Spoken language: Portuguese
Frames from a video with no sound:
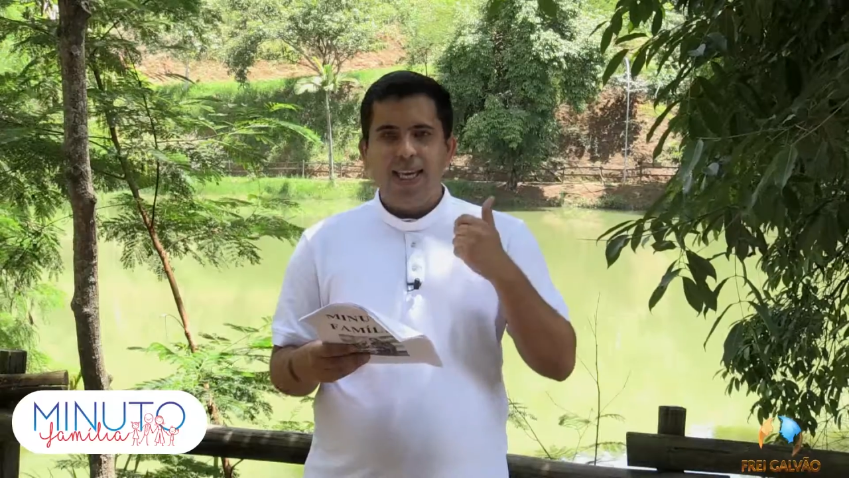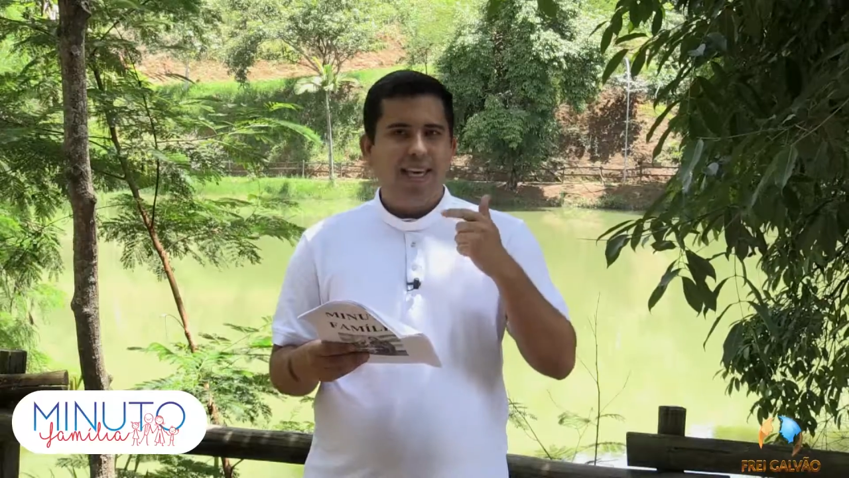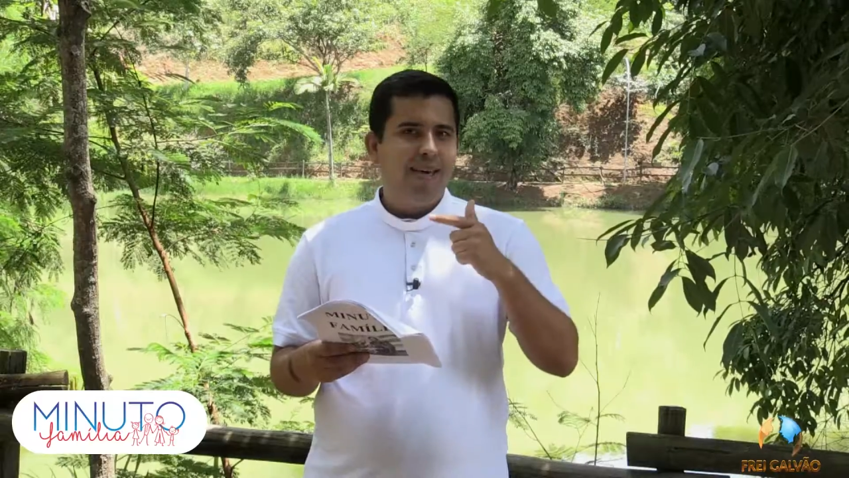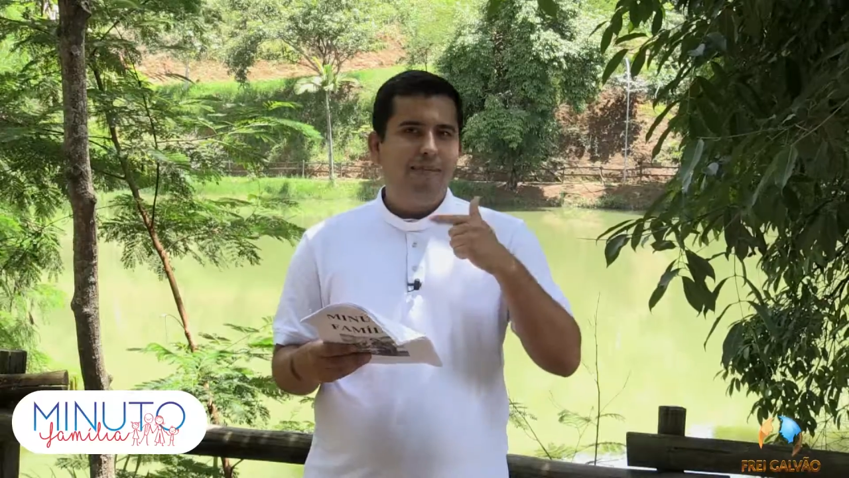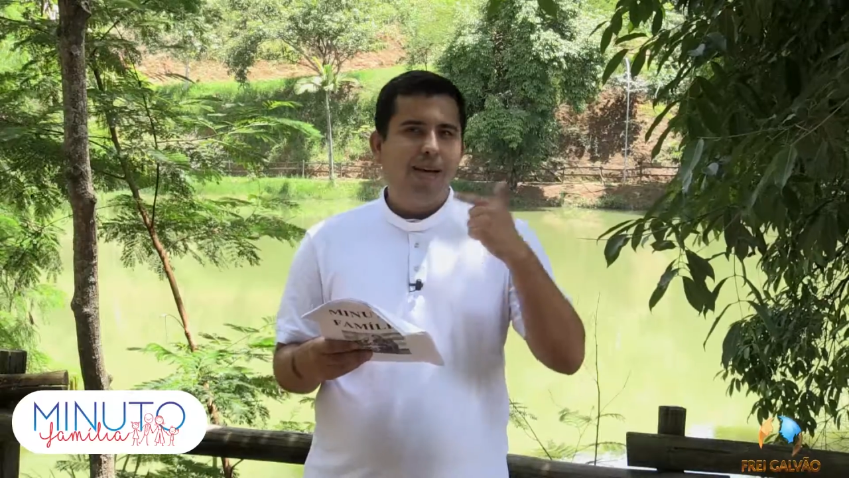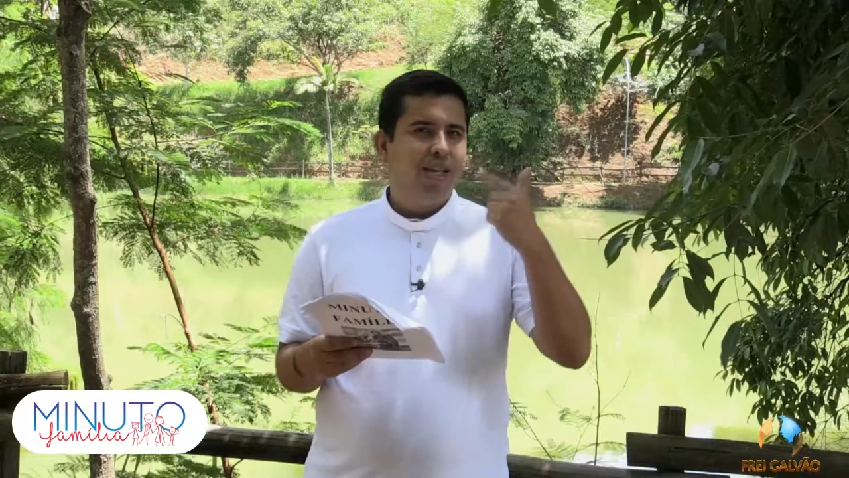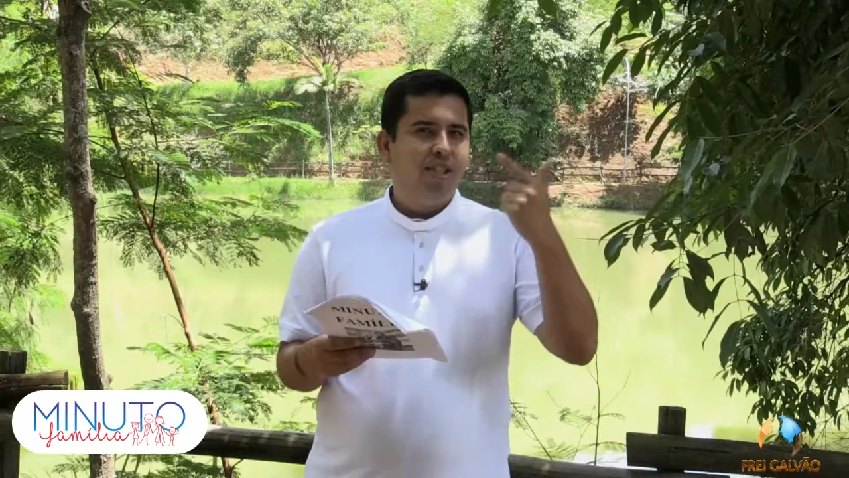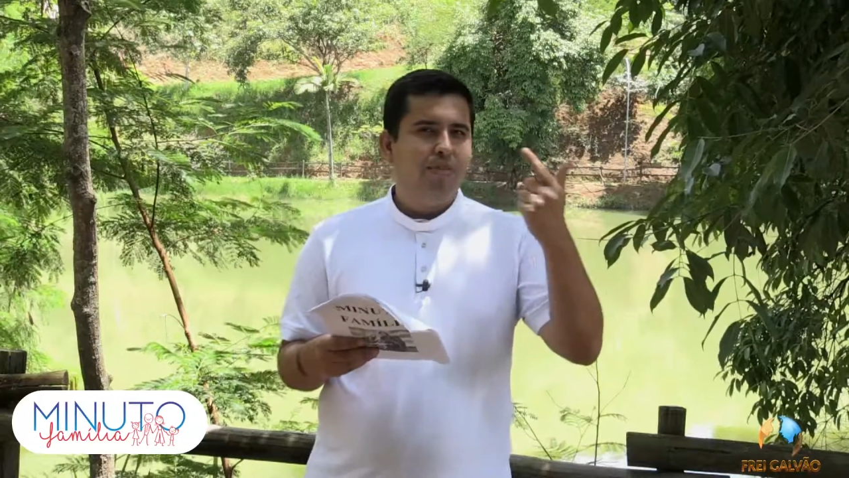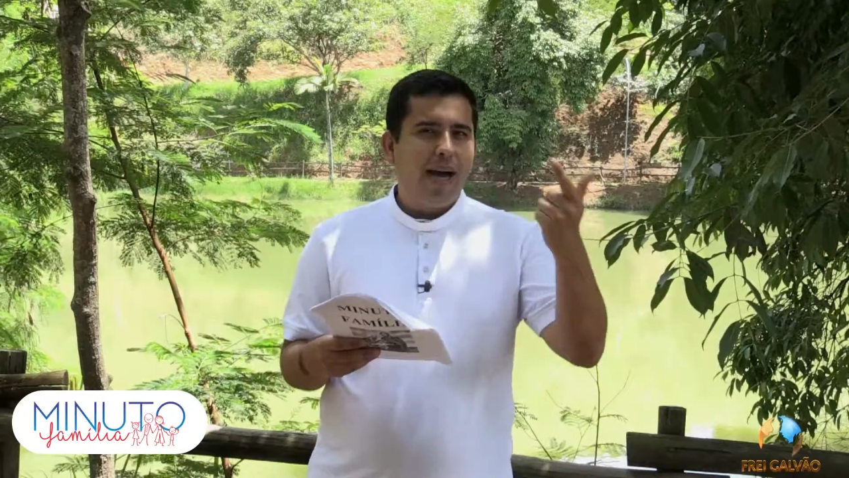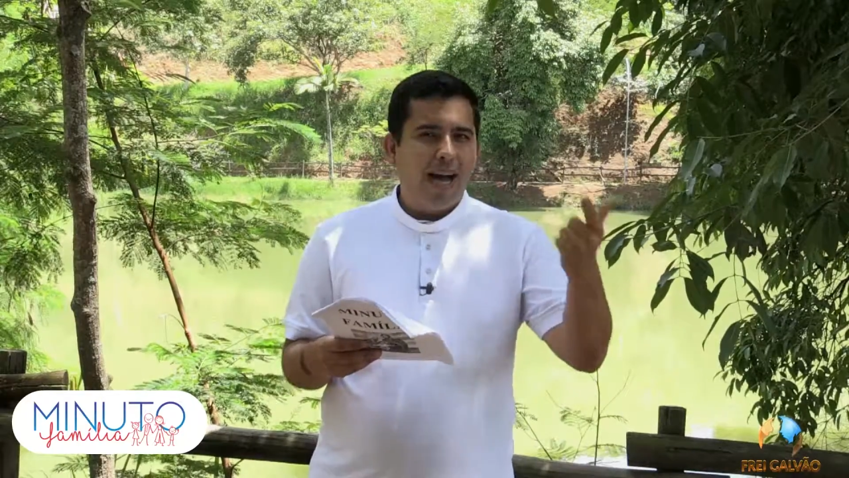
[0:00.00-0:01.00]
que manda
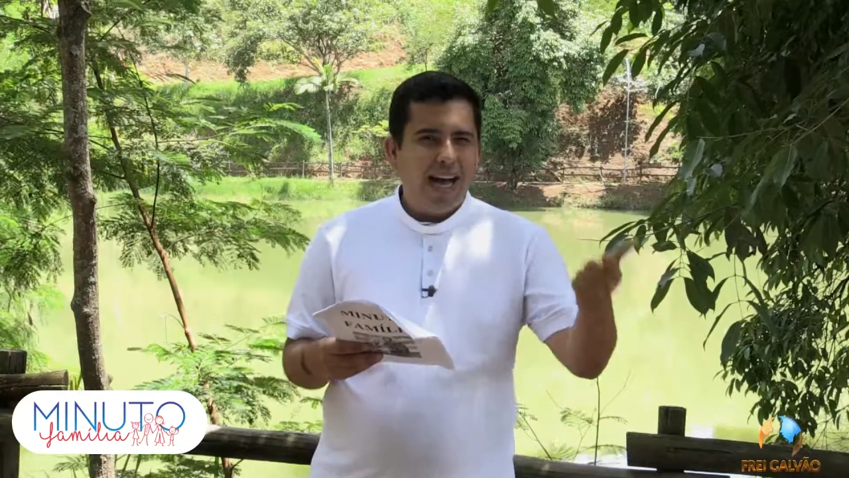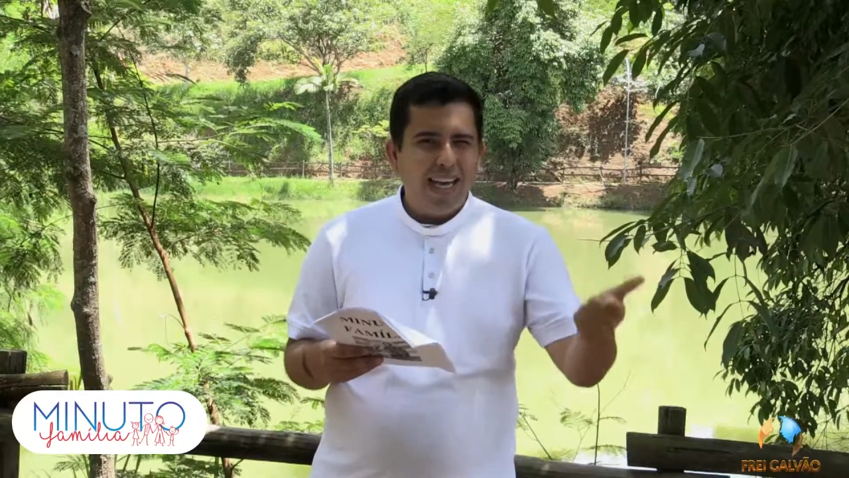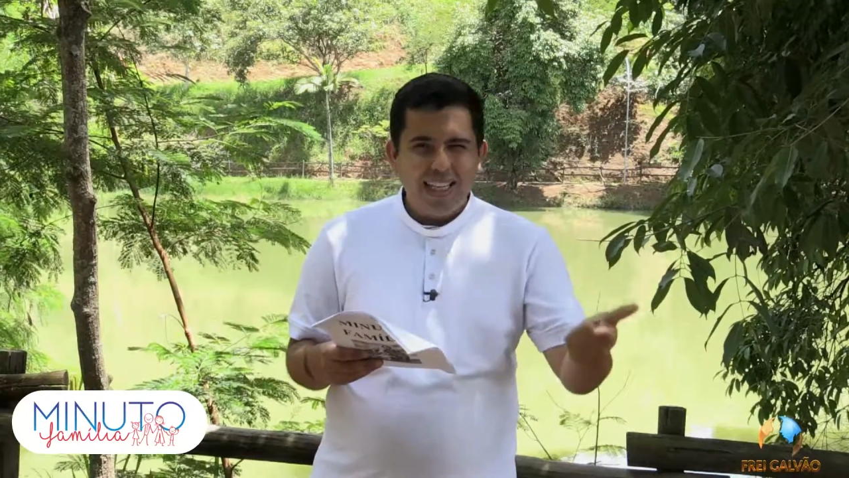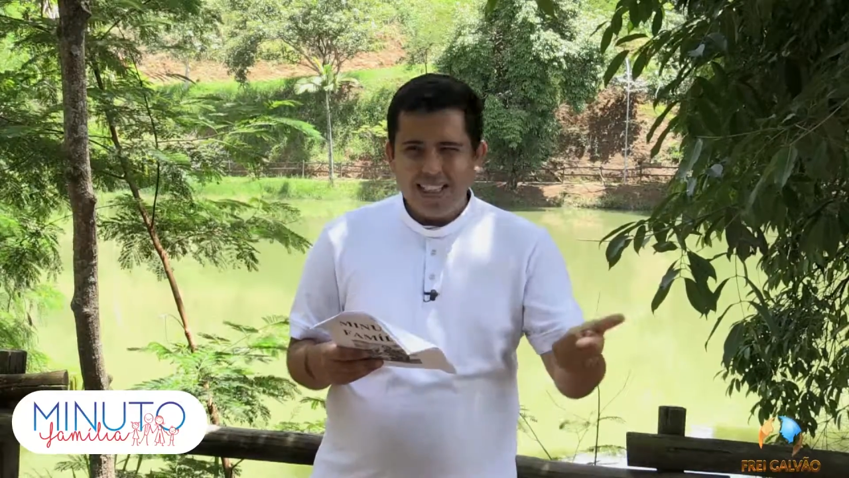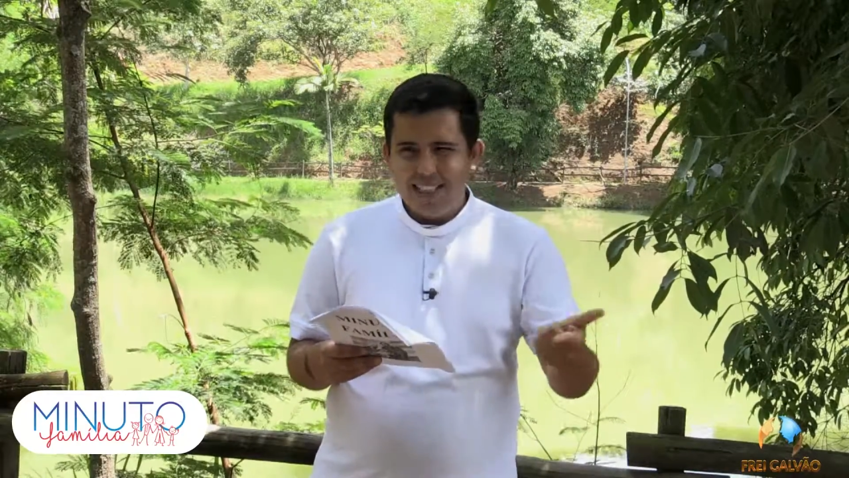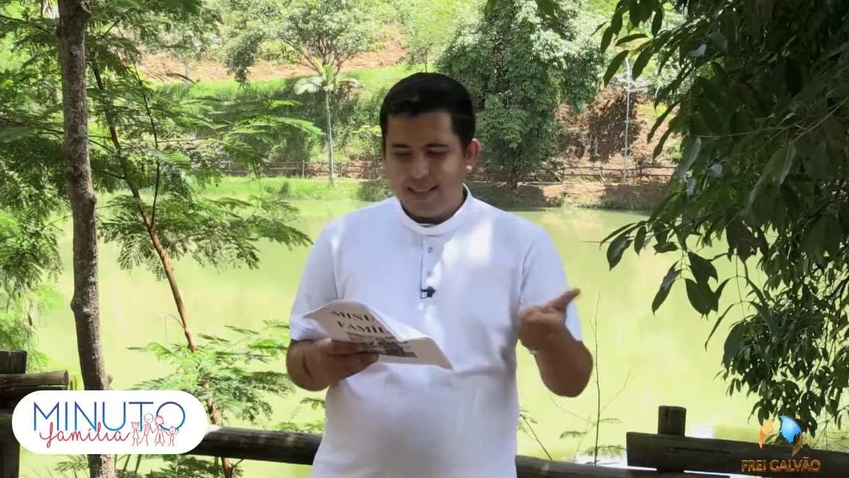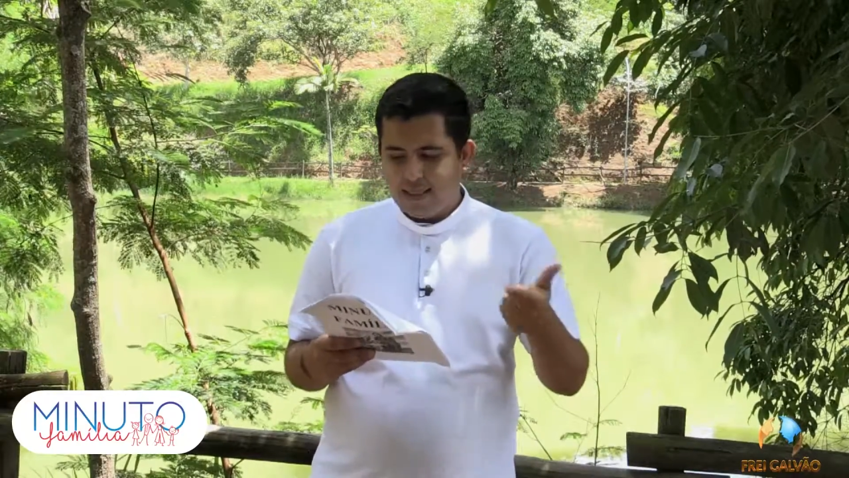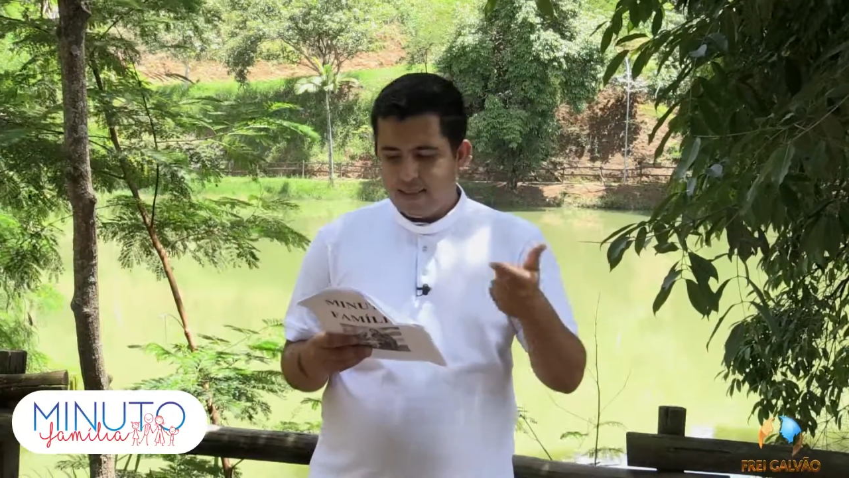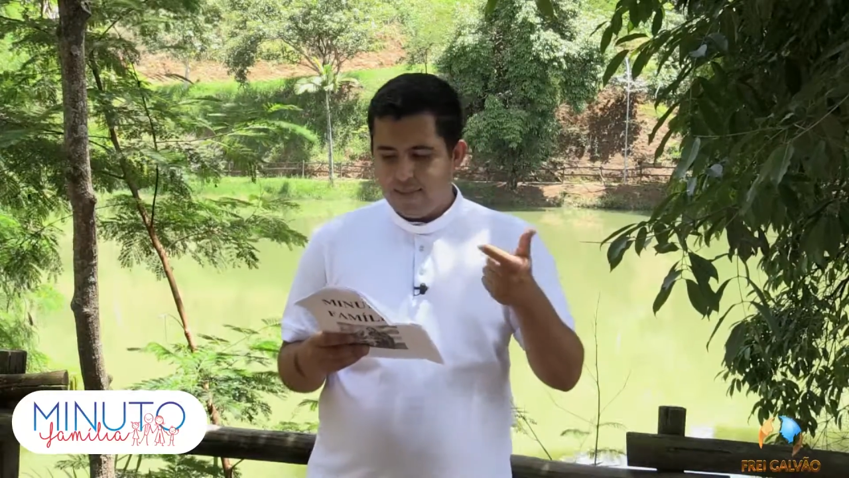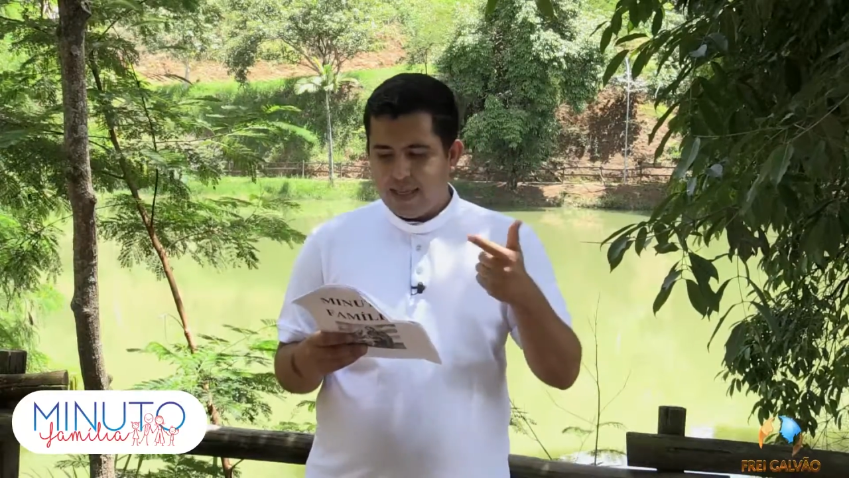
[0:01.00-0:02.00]

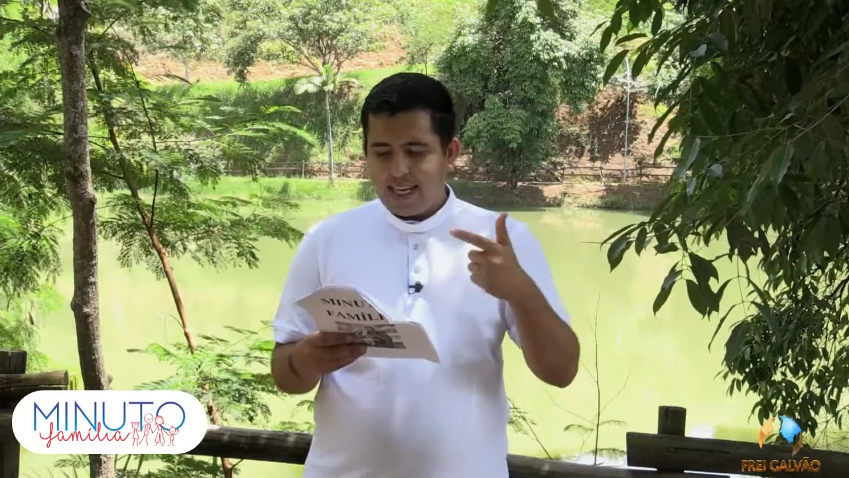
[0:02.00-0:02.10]
demais, né?